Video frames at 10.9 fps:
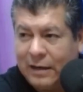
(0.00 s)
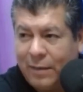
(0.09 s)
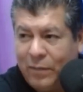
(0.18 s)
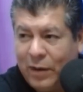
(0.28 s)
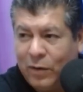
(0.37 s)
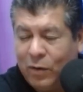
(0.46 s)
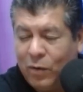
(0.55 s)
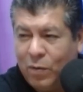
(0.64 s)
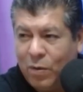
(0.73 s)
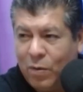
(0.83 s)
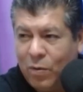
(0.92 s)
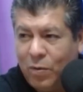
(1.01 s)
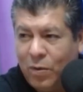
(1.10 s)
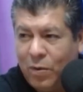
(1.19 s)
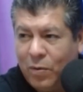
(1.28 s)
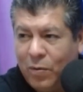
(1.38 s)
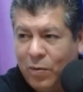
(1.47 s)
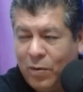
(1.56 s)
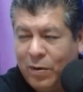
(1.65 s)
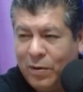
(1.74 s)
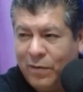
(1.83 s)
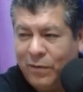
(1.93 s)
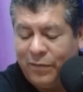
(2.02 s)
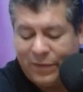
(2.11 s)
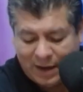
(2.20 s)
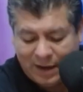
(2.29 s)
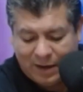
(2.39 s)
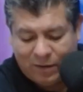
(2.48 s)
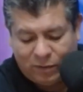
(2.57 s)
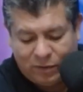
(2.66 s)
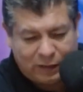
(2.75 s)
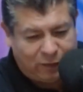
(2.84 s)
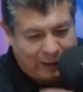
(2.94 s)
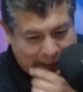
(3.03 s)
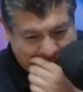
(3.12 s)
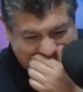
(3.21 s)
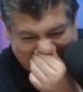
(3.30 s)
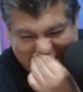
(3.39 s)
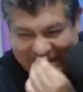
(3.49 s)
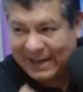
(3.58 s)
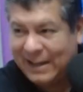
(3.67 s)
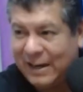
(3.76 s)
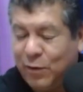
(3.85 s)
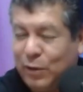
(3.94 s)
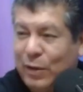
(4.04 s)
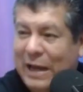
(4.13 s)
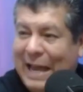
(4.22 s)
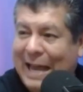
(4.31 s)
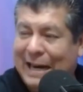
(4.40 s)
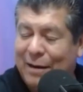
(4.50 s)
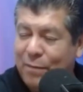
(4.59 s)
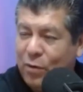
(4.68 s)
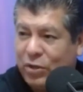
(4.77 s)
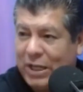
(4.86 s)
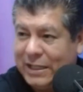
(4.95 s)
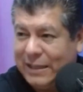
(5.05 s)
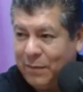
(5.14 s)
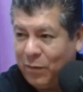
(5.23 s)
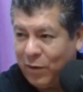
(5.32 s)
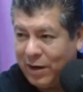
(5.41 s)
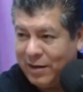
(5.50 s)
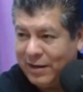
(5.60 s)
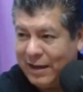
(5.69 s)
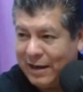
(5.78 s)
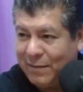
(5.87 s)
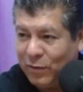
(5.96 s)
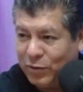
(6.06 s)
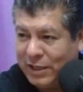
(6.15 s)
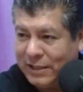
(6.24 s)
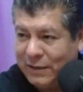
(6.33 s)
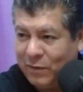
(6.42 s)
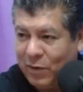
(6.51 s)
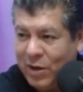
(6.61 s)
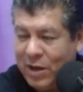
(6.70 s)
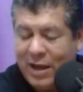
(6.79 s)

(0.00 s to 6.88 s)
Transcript: Tampico hubo un, desfile en el canal de la cortadora hermosísimo, ¿eh? Hermosísimo.